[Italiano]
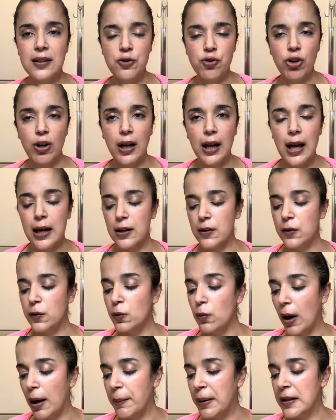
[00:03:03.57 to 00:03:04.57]
a cercare su
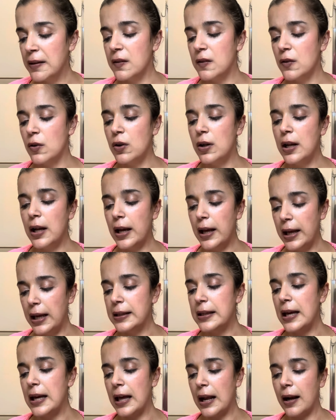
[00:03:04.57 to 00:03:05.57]
Amazon
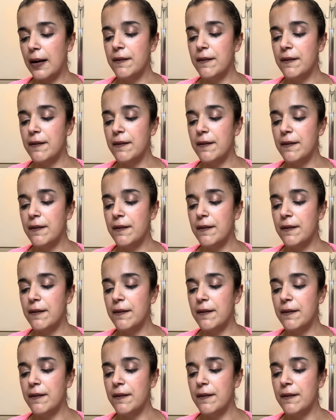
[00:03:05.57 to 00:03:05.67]
ed era